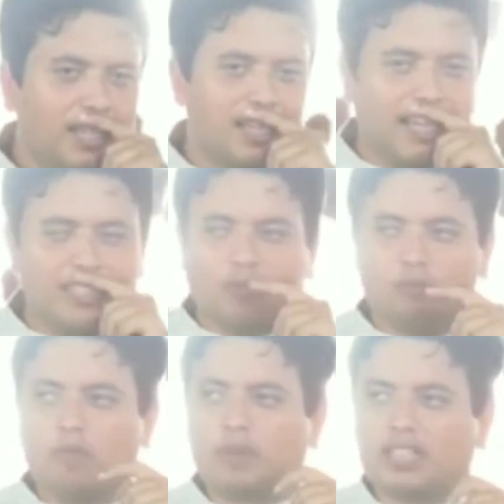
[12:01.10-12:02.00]
लेकिन जब
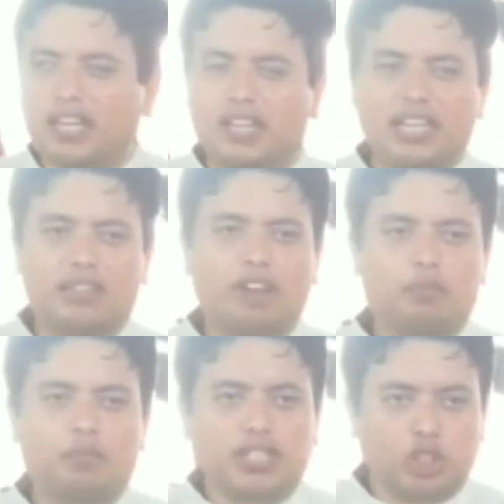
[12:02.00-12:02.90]
मैं प्रार्थना करके
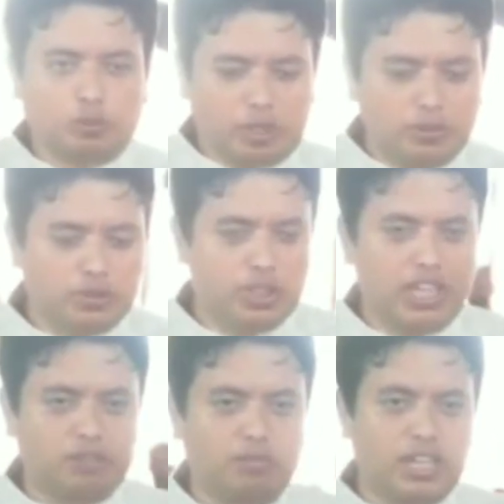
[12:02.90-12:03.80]
वापस गया तो परमेश्वर की
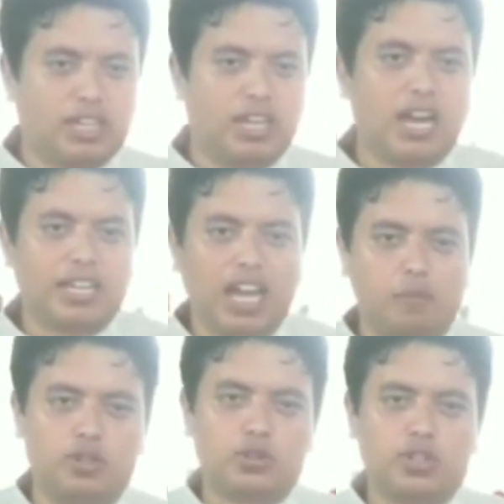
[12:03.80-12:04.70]
आत्मा ने कहा कि
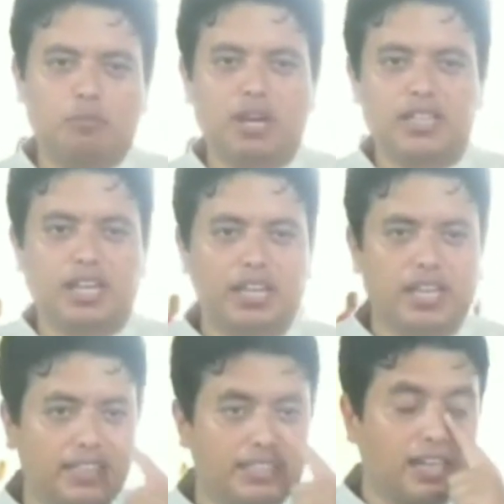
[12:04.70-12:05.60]
अभी तुझे अमेरिका
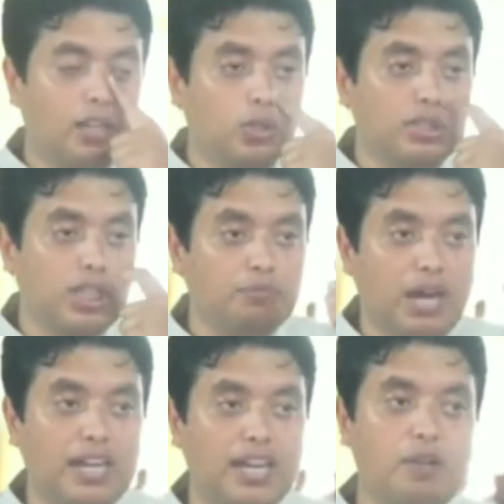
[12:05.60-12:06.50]
नहीं जाना
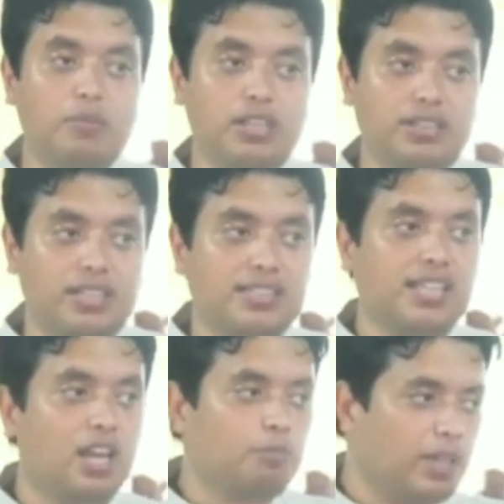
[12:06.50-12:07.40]
2012 में 10
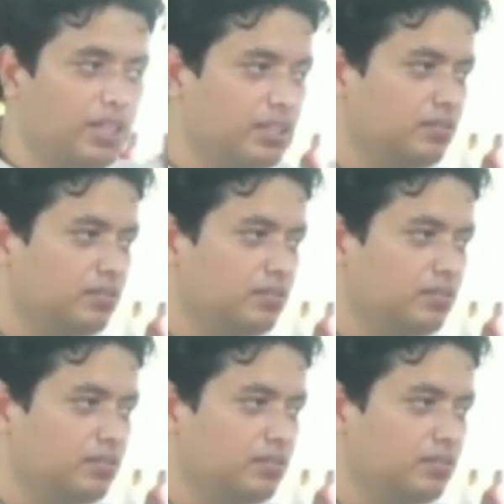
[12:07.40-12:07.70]
साल पहले